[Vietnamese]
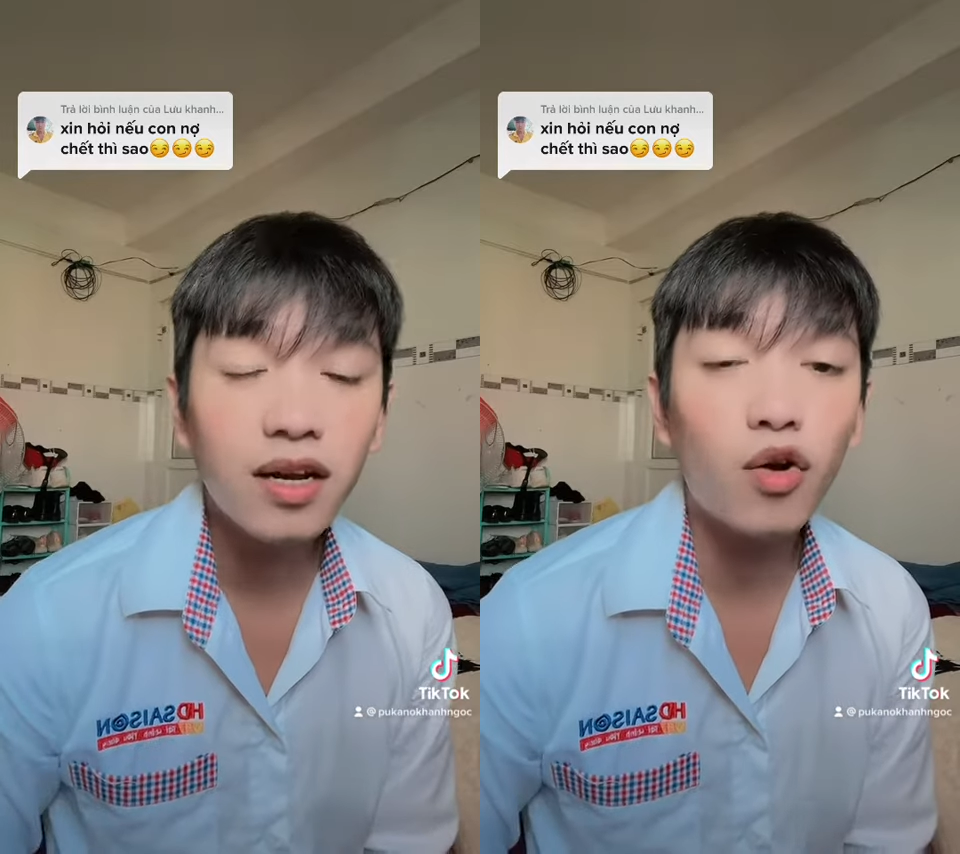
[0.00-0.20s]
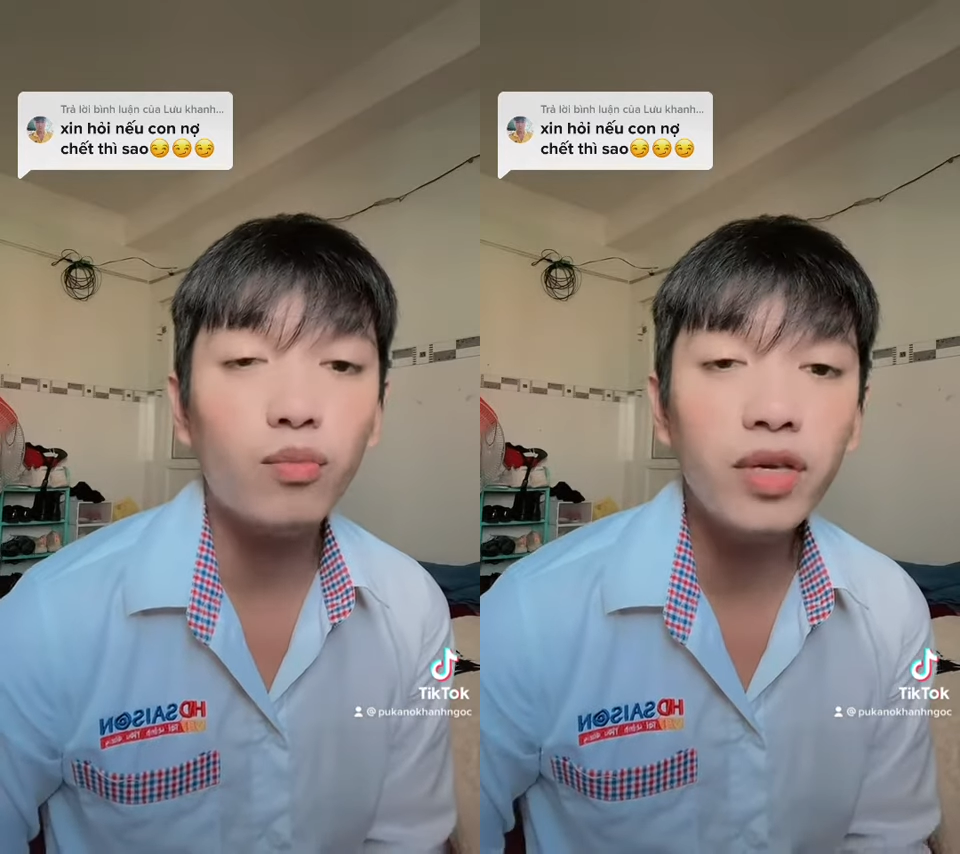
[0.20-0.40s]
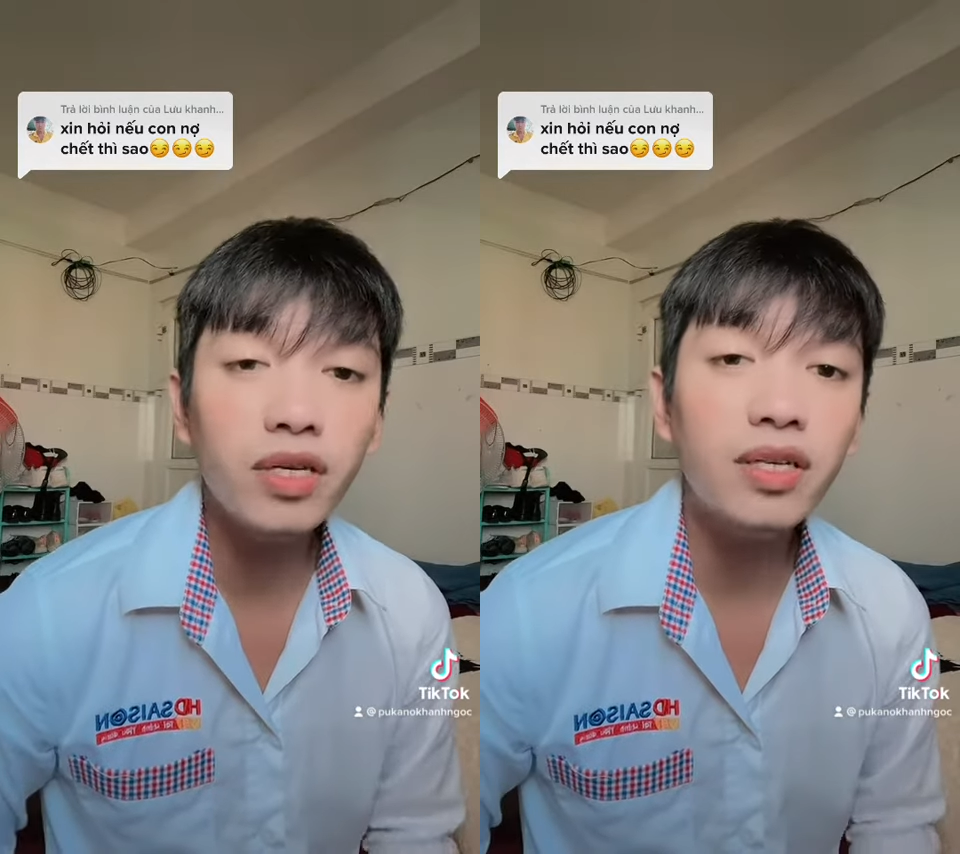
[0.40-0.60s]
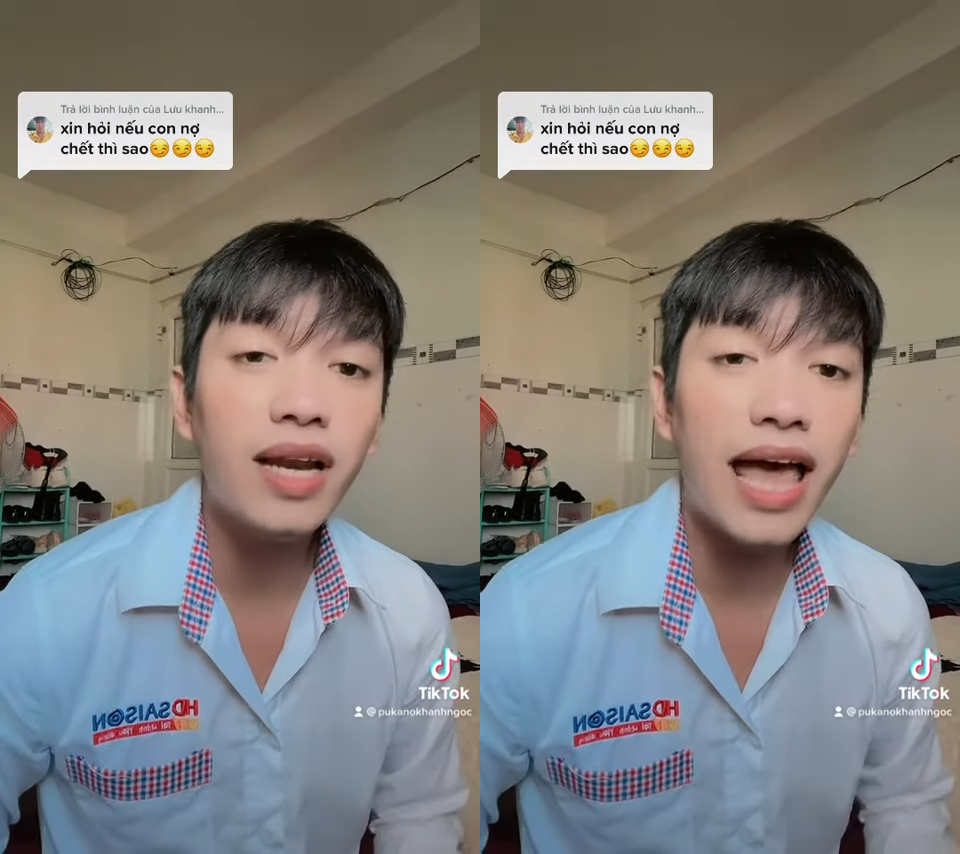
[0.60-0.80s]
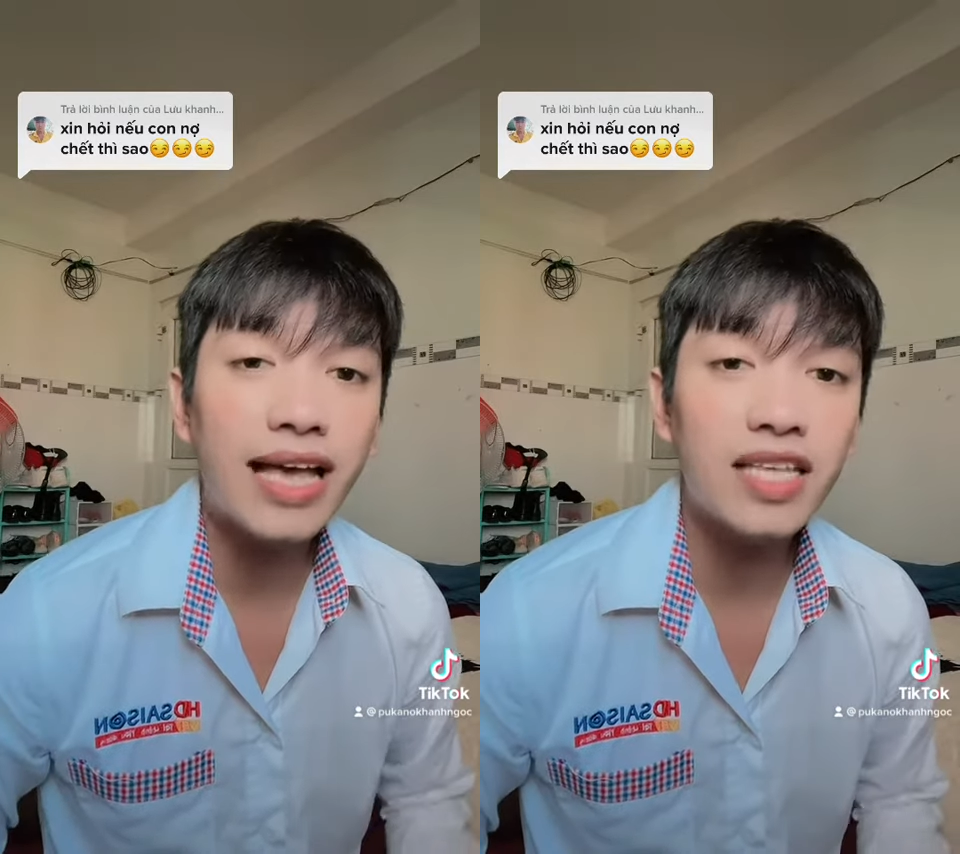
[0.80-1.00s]
cũng như
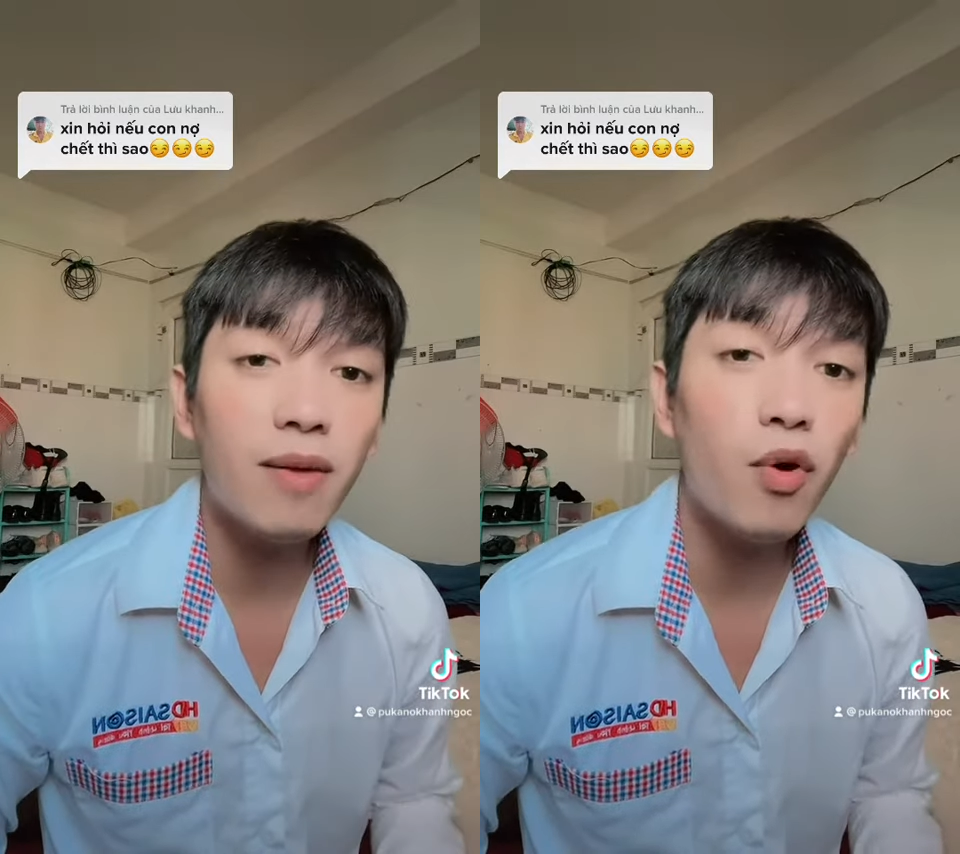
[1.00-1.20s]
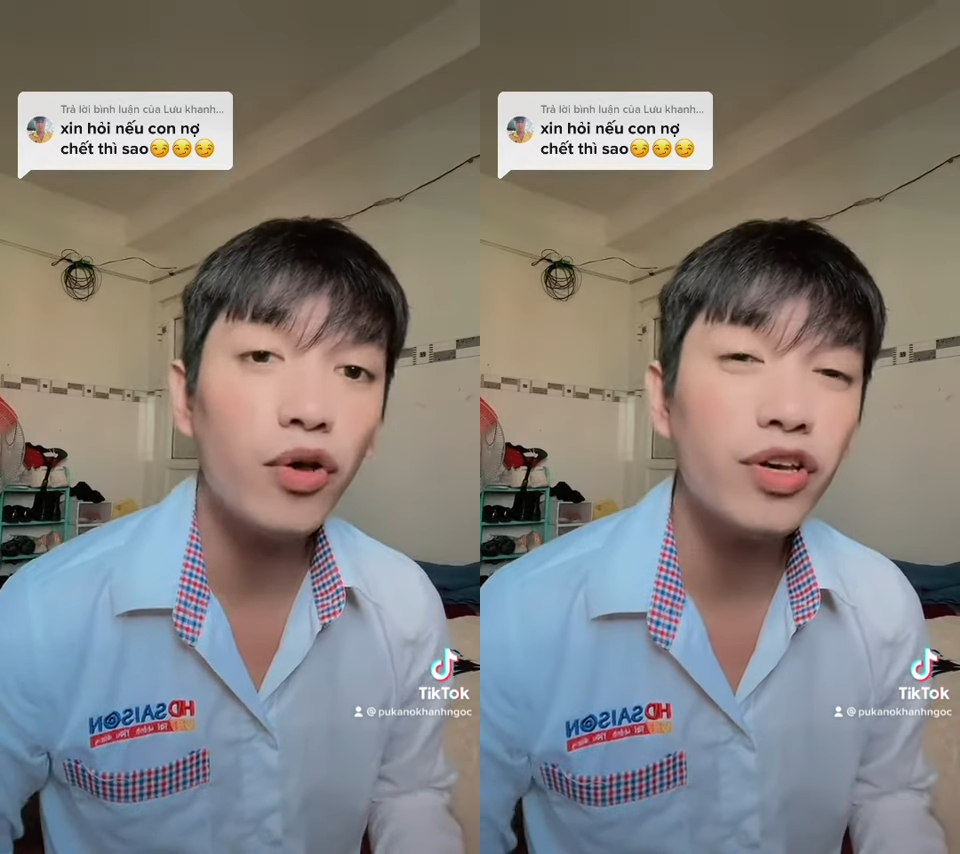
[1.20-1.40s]
là sẽ bồi